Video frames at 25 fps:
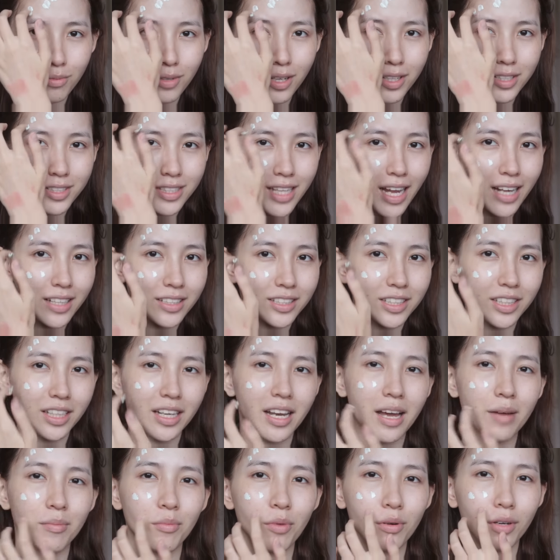không đơn giản chỉ
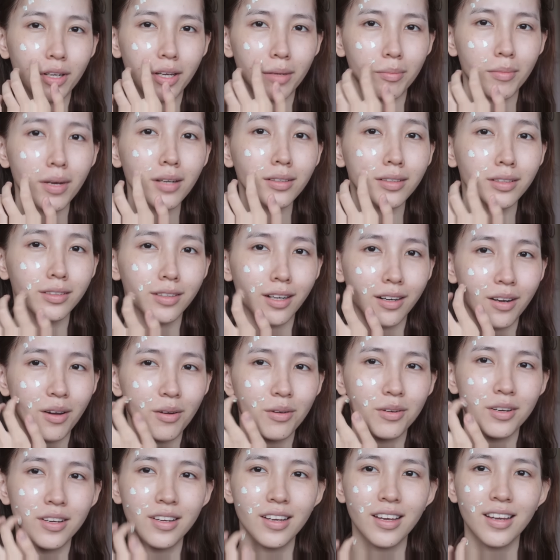là một cái bước thừa
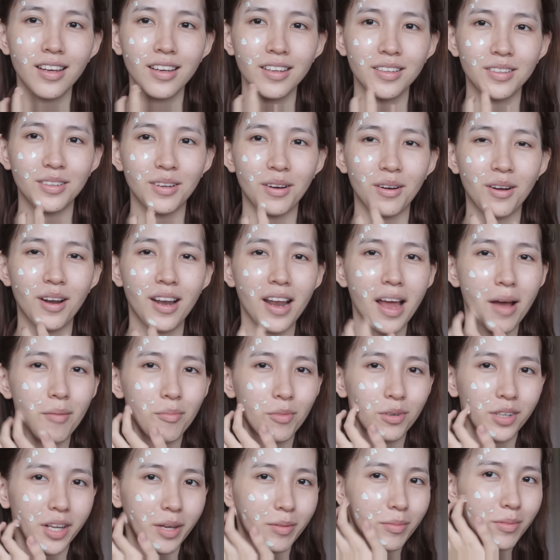đâu nó là
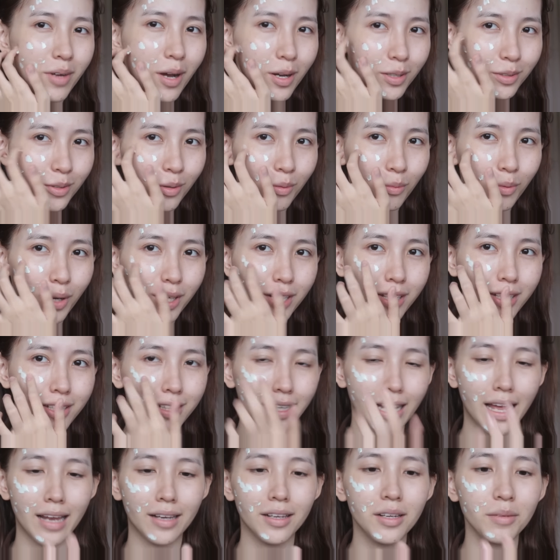một cái bước nó quyết
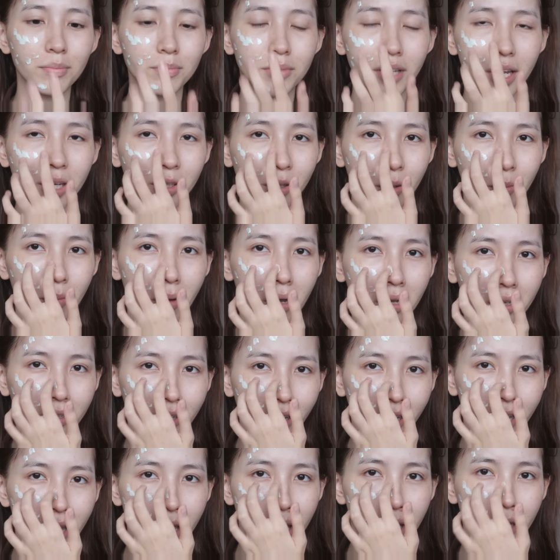định là lớp nền của mọi
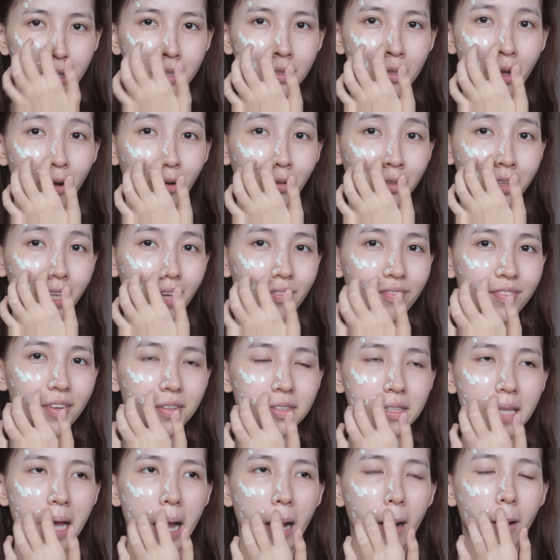người nó có tệt
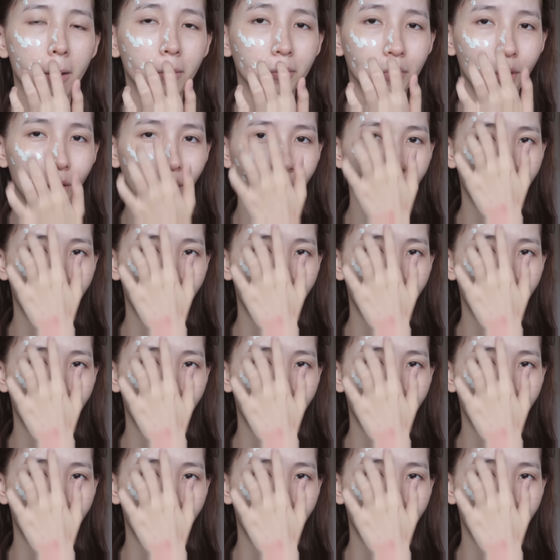vào da không